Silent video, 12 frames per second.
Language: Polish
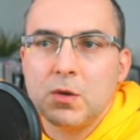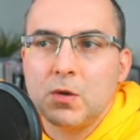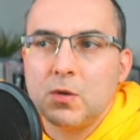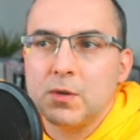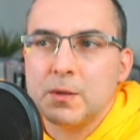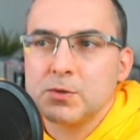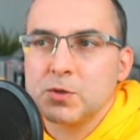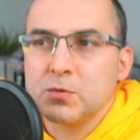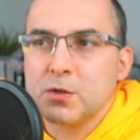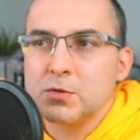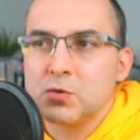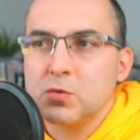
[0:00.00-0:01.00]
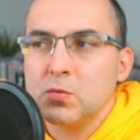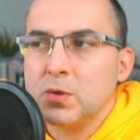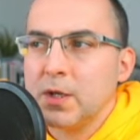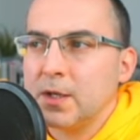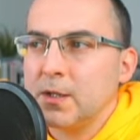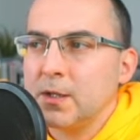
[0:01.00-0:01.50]
o, na przykład
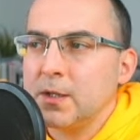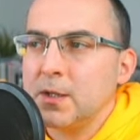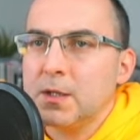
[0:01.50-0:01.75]
żółte.